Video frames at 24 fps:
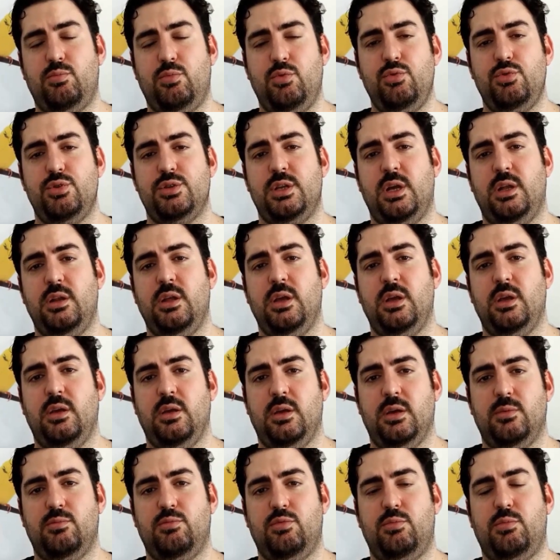Bu yüzden
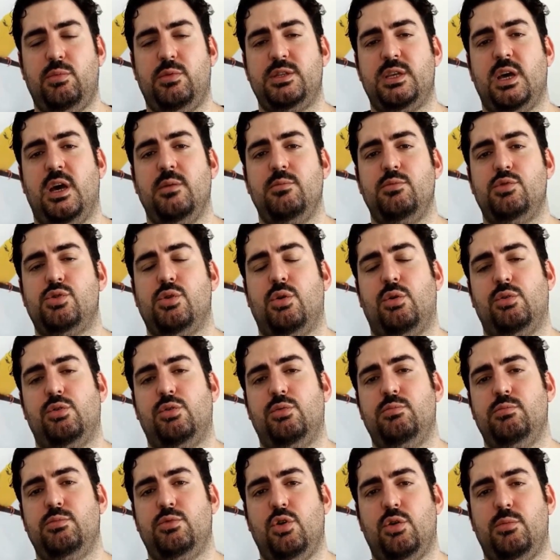e, bu saymış
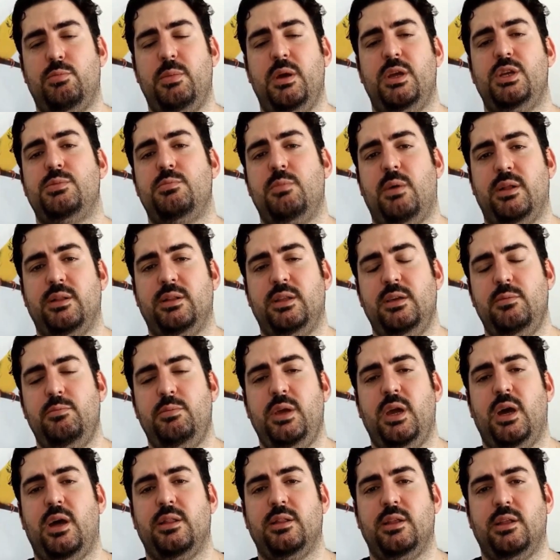olduğum 4-5 maddeyi
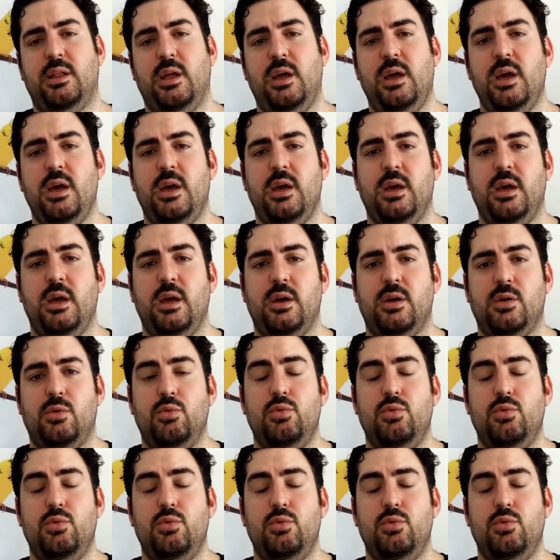bir anda da e,